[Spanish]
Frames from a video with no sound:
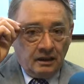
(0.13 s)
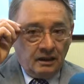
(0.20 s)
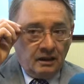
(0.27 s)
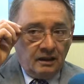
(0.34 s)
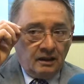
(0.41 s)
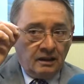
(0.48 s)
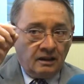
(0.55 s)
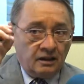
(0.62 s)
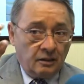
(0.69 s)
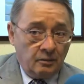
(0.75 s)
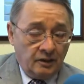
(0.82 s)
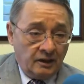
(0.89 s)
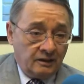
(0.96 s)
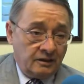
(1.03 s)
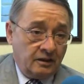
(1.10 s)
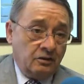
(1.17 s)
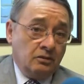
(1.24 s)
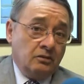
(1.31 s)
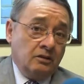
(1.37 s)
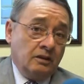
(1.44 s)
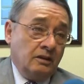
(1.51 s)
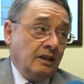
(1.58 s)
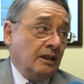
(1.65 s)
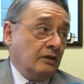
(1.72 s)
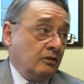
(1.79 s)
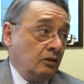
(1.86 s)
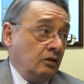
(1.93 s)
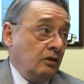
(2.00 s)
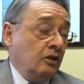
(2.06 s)
Eh, estamos ingresando
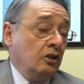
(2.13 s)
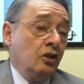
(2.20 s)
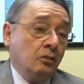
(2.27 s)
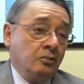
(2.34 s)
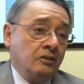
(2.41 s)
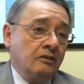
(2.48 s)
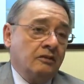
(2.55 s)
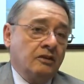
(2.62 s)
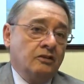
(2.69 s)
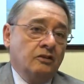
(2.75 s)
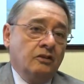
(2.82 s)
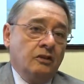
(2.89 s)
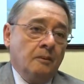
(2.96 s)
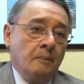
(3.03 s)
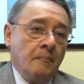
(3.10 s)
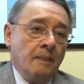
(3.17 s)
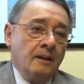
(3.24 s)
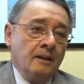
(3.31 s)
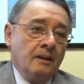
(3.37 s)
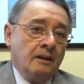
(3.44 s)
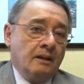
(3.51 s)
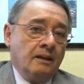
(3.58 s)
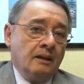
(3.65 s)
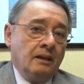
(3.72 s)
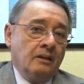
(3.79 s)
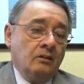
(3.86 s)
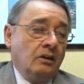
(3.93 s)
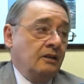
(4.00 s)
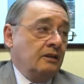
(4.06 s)
indicaciones y observaciones
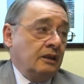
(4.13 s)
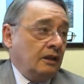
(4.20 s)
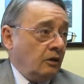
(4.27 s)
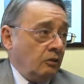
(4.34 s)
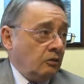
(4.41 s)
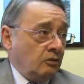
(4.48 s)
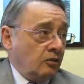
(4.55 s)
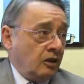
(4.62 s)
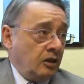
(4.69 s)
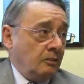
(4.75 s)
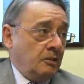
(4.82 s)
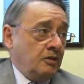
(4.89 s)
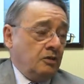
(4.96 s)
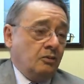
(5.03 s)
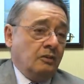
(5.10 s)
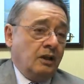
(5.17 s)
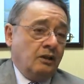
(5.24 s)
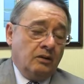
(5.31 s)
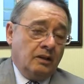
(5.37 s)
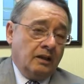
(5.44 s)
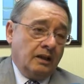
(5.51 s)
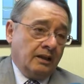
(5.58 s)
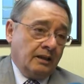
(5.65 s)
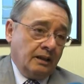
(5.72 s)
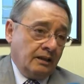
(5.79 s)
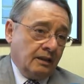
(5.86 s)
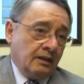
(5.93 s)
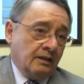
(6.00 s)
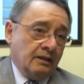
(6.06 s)
que no alteren nuestro régimen tributario y que la
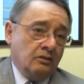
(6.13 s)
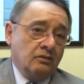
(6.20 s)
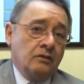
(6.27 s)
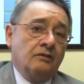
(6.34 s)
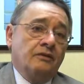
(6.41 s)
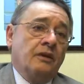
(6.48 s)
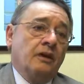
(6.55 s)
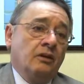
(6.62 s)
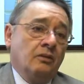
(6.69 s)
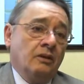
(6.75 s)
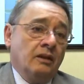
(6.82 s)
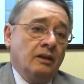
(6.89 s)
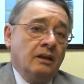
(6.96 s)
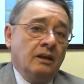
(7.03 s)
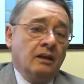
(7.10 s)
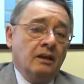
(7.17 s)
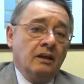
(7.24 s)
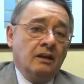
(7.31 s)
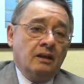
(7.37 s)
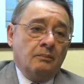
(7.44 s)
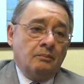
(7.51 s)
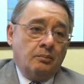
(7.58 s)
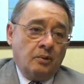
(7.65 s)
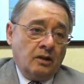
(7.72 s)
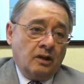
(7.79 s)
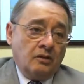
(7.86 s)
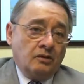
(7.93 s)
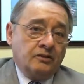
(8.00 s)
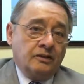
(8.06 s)
gente que está en zona franca hoy día
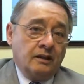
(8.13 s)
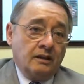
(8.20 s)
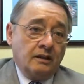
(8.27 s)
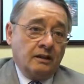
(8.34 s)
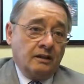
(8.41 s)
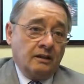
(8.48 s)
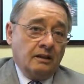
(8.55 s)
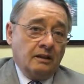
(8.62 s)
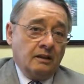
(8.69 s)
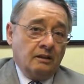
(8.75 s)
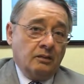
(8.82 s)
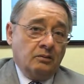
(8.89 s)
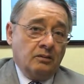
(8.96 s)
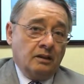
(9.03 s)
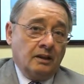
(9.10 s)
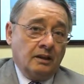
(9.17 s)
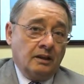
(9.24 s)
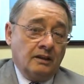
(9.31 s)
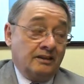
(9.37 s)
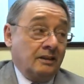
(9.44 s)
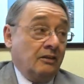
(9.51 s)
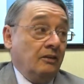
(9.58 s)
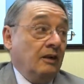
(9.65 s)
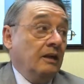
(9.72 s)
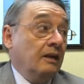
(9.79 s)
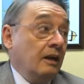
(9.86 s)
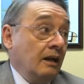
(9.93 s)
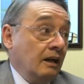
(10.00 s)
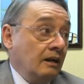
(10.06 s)
pueda gozar de, una
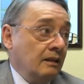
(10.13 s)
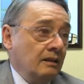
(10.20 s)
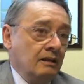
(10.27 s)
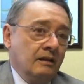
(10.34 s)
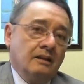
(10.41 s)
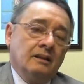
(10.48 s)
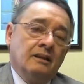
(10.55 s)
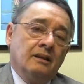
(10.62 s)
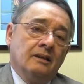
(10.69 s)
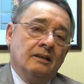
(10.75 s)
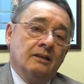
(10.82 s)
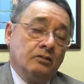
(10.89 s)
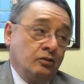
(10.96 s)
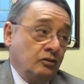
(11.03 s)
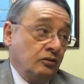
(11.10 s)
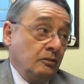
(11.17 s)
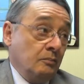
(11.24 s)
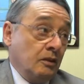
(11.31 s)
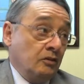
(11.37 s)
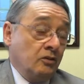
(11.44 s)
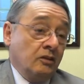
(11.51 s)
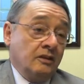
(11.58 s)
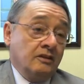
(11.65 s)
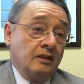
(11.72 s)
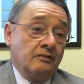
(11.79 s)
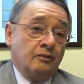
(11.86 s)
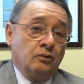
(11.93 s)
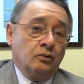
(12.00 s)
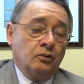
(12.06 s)
estabilidad eh, de sus inversiones hacia
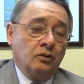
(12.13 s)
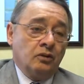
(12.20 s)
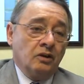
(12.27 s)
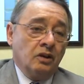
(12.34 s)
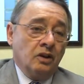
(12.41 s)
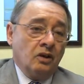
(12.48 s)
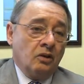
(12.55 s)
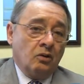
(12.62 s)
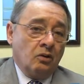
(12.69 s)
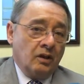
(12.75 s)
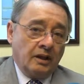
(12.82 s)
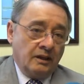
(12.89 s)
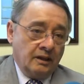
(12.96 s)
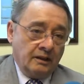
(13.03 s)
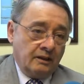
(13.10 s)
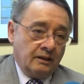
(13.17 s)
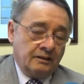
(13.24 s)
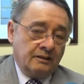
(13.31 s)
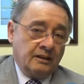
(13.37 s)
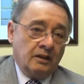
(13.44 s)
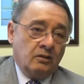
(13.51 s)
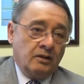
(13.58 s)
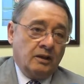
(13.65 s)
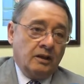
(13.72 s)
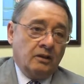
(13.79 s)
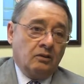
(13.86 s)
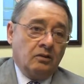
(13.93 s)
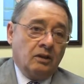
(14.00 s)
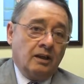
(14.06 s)
el futuro. O la gente que está
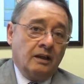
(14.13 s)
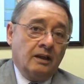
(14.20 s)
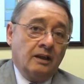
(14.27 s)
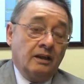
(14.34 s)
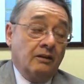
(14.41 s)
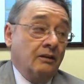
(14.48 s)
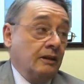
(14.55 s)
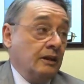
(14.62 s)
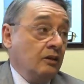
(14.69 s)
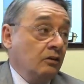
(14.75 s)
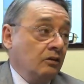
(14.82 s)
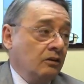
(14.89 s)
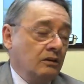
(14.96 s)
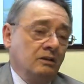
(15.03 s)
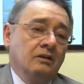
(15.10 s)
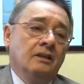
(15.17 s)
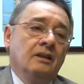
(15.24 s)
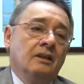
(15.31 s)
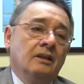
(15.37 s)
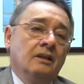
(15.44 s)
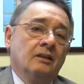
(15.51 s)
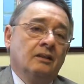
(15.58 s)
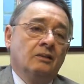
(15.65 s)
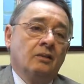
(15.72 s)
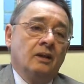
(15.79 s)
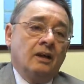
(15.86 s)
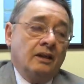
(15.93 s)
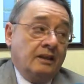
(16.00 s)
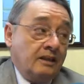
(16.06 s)
acogiendo a la ley Navarino eh,
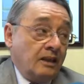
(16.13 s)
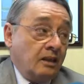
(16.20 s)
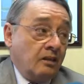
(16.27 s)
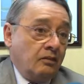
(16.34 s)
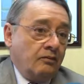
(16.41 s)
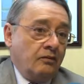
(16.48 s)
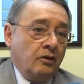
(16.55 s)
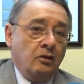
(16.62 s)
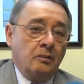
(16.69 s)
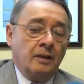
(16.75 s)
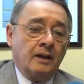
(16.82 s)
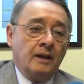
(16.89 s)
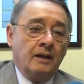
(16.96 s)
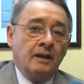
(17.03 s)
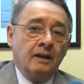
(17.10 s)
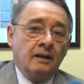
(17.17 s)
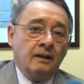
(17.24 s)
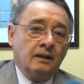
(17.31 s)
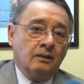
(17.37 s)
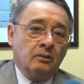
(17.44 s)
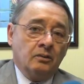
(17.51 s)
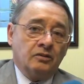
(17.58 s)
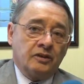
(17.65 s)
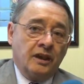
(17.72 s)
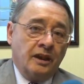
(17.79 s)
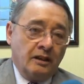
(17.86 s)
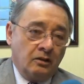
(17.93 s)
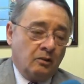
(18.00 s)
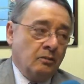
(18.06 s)
o a la ley Tierra del Fuego para
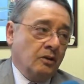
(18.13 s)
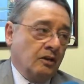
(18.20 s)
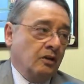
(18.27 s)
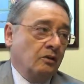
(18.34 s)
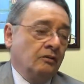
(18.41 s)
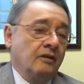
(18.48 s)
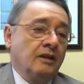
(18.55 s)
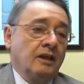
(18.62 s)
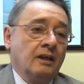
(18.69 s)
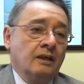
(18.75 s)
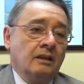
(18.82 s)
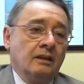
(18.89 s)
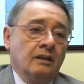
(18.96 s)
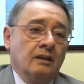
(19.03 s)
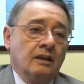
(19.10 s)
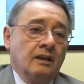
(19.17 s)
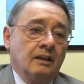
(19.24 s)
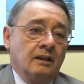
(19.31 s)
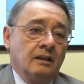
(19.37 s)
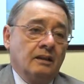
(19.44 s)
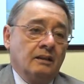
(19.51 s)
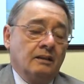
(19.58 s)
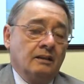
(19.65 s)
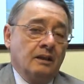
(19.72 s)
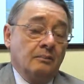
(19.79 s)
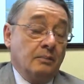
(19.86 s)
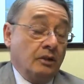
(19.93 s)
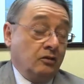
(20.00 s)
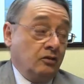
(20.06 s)
usar como crédito fiscal la,
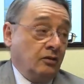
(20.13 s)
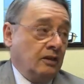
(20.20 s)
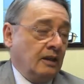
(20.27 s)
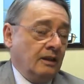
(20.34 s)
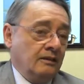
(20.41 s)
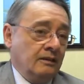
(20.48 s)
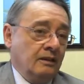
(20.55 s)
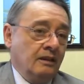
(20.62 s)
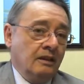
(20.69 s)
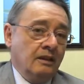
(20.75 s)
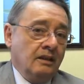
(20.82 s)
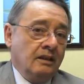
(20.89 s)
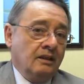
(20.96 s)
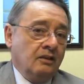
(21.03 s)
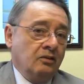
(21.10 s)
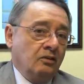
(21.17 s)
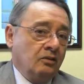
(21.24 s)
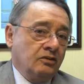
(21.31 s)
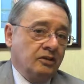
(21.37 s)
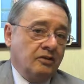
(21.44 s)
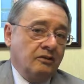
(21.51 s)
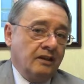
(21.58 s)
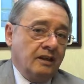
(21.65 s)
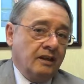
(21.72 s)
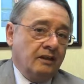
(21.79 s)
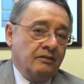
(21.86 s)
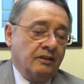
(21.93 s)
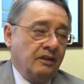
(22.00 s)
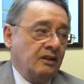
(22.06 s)
inversión que hacen no se
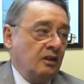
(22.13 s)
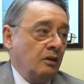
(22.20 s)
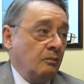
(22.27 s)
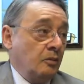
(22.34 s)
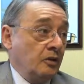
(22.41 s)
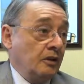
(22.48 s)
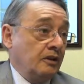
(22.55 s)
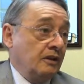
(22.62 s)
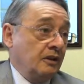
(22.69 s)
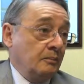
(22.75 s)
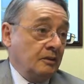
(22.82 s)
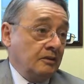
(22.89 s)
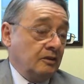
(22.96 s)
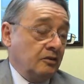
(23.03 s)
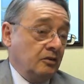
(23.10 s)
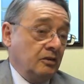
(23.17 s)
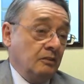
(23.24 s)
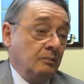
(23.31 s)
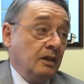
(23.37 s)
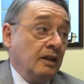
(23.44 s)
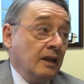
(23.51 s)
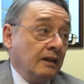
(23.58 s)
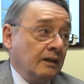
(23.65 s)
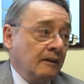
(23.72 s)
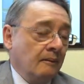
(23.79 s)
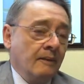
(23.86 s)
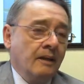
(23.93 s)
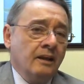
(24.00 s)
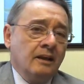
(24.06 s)
vean afectados por esta depreciación
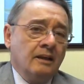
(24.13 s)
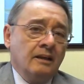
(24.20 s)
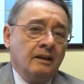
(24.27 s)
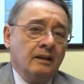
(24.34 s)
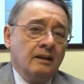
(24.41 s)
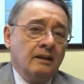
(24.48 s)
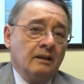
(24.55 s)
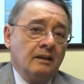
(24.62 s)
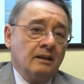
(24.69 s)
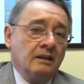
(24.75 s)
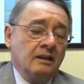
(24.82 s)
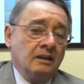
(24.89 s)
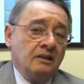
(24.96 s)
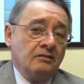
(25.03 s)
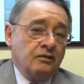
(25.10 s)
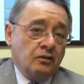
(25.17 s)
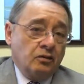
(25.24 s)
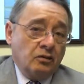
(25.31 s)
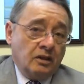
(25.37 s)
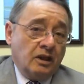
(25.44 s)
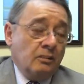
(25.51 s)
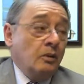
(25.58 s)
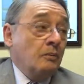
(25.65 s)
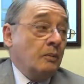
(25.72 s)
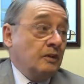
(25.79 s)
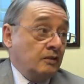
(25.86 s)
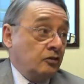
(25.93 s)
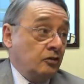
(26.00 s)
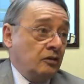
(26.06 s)
inmediata. Eh, en el fondo lo que queremos
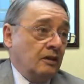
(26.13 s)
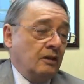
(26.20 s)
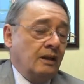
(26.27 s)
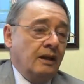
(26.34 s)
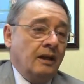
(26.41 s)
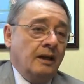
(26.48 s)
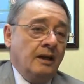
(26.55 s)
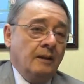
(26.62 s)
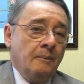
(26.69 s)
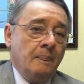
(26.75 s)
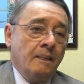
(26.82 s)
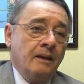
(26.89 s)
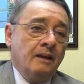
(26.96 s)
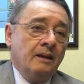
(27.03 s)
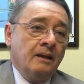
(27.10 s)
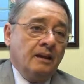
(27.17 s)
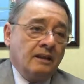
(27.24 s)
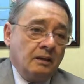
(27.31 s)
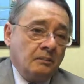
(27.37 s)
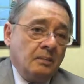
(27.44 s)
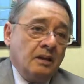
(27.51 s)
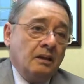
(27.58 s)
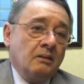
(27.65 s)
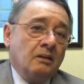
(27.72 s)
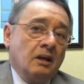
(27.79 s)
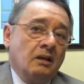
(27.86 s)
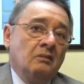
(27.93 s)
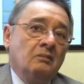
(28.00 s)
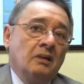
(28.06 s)
precisiones de la ley y también
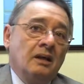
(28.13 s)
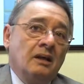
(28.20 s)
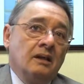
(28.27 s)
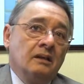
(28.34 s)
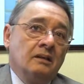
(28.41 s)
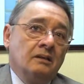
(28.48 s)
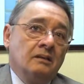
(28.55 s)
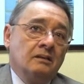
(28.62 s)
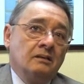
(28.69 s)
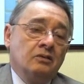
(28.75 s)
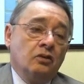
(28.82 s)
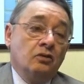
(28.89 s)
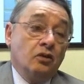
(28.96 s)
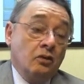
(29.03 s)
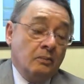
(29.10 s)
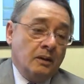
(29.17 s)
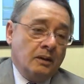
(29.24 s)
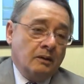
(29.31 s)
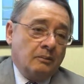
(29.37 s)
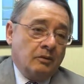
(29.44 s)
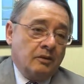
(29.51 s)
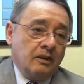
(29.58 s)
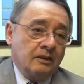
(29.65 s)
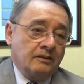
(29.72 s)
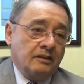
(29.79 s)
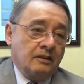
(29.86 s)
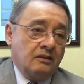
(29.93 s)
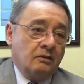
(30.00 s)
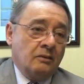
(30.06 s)
en una, dos normas que podrían
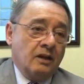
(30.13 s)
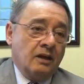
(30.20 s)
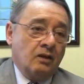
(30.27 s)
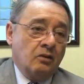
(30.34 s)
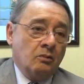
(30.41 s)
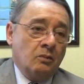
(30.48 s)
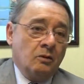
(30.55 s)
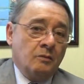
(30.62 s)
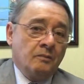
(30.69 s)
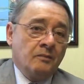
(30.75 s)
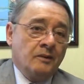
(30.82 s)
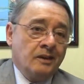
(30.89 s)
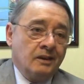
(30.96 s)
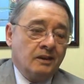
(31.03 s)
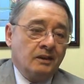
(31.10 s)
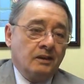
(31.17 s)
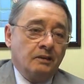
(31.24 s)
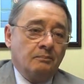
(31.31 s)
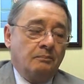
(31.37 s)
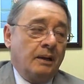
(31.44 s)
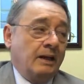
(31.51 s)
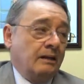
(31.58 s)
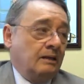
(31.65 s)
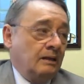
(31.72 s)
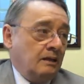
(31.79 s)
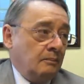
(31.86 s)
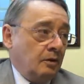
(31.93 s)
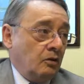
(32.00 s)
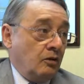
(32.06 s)
ser tomadas como eh, parte
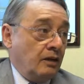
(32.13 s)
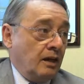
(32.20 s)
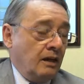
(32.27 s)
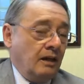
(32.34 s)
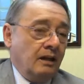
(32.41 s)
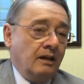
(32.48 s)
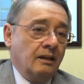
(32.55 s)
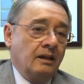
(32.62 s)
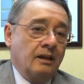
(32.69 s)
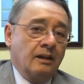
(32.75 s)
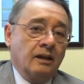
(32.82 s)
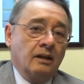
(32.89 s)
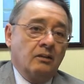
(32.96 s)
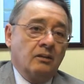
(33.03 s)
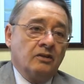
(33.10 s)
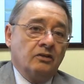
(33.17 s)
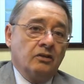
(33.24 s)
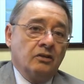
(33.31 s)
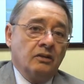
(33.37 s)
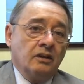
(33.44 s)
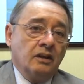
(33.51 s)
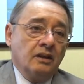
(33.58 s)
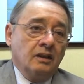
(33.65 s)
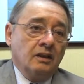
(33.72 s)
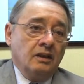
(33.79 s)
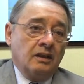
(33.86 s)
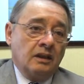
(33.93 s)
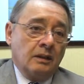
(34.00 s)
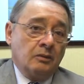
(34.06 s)
de mejorar la recaudación,
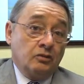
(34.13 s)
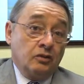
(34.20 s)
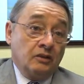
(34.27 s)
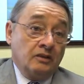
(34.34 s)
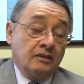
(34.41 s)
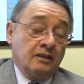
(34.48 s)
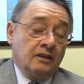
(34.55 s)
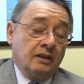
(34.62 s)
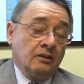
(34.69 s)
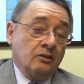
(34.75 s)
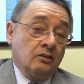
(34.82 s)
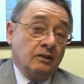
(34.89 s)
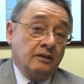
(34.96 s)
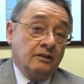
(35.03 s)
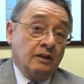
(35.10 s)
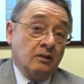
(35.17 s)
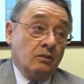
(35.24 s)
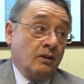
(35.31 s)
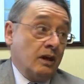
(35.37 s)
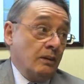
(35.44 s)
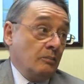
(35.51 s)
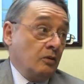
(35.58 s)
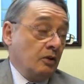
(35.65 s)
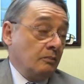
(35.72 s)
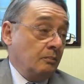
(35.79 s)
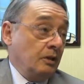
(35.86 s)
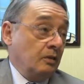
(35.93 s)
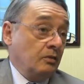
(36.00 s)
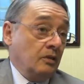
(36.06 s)
estamos solicitando que se haga un cambio
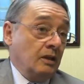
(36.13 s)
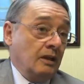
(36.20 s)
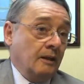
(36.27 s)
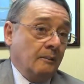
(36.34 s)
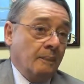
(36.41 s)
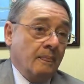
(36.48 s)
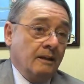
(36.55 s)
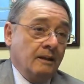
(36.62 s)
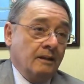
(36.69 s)
respecto a la